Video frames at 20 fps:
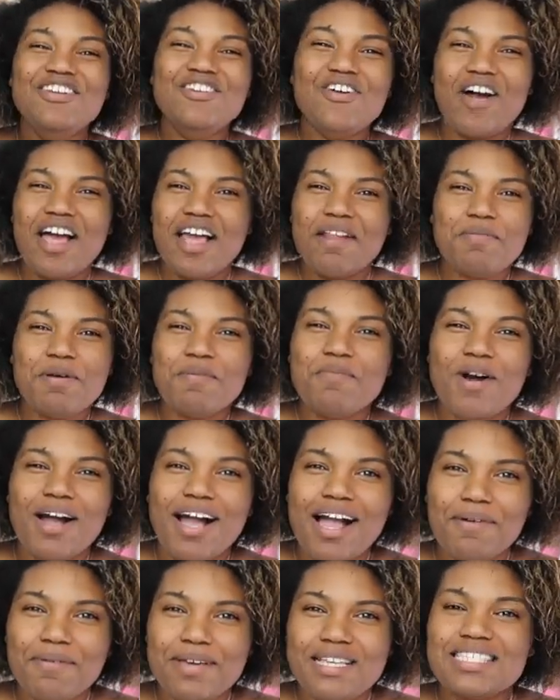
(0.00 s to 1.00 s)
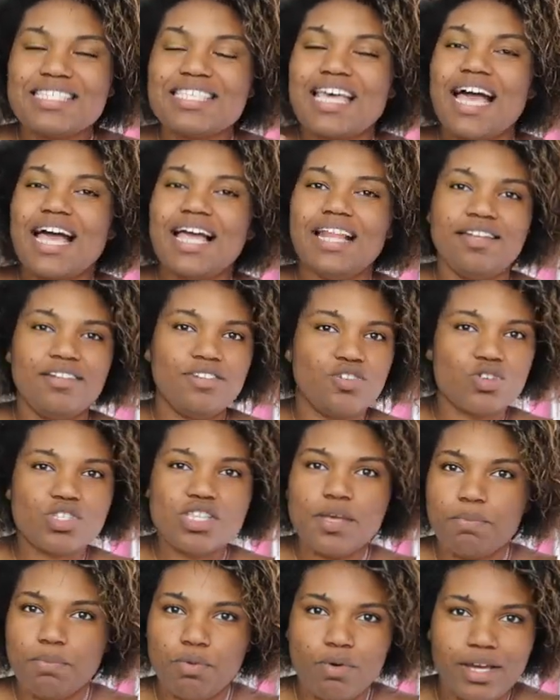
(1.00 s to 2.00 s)
No es el mismo cabezal, no
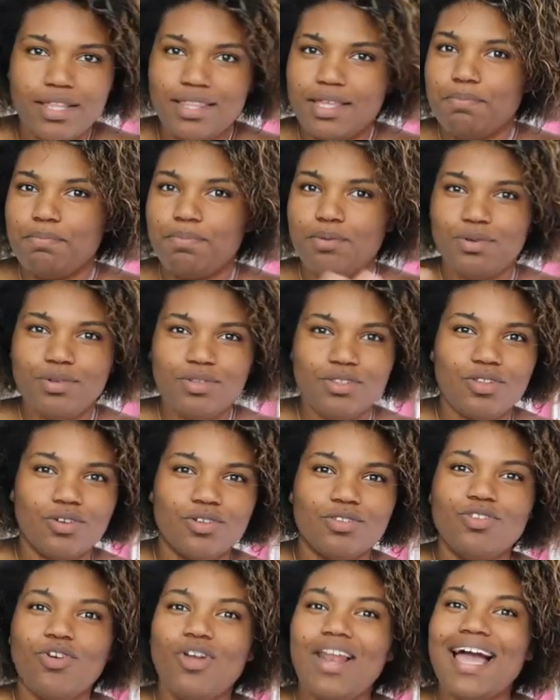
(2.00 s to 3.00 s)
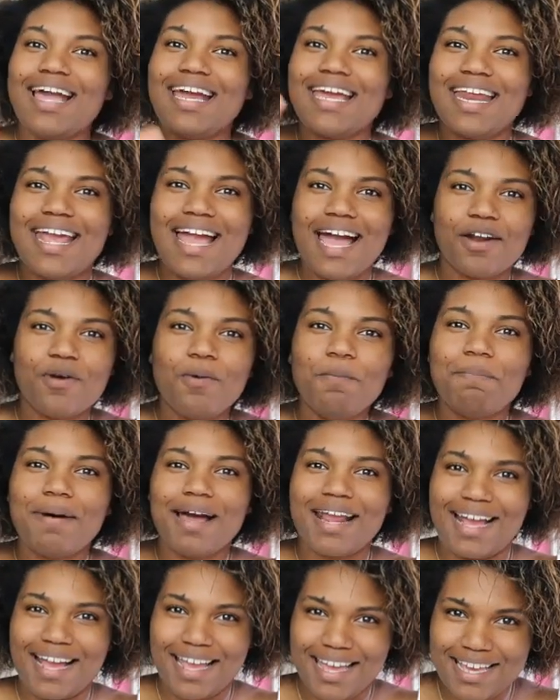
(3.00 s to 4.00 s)
se puede, punto. No la crearon
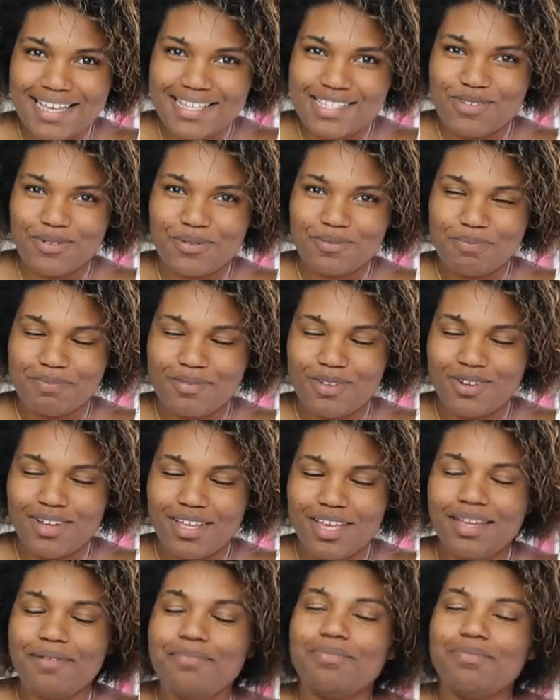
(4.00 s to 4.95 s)
para eso, ¿ok?